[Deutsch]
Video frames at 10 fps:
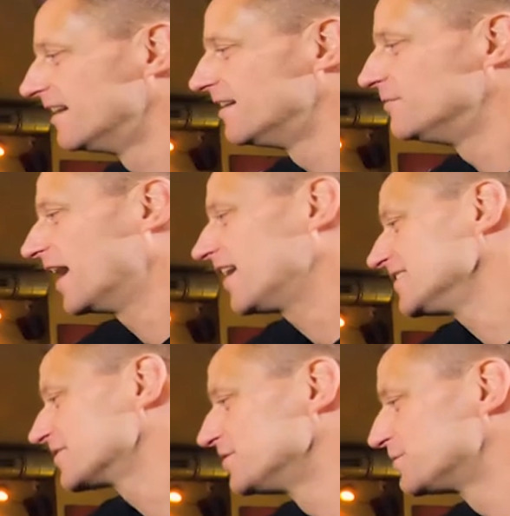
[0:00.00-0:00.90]
Ähm, ja,
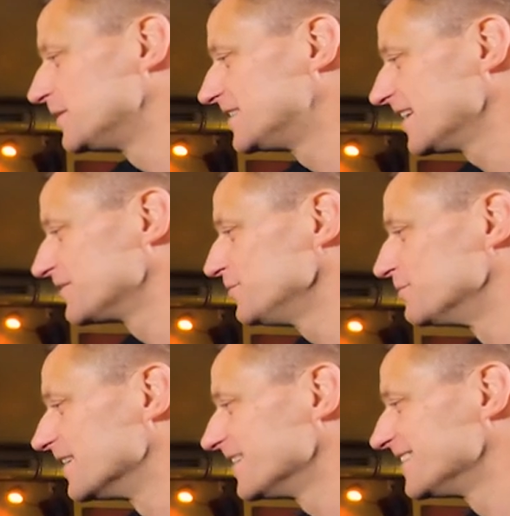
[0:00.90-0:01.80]
ist schon ein spezieller Typ.
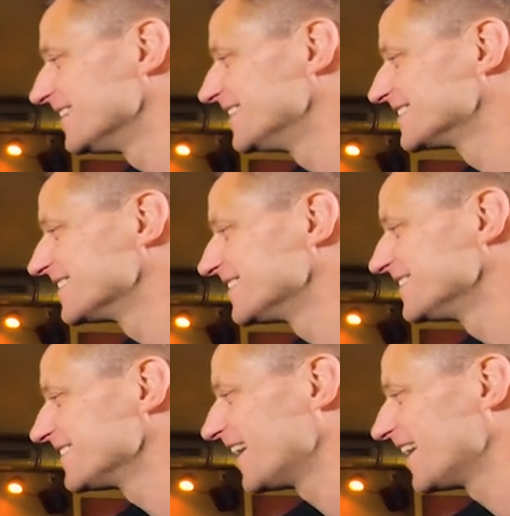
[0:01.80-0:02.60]
Ne? Der ist äh, nicht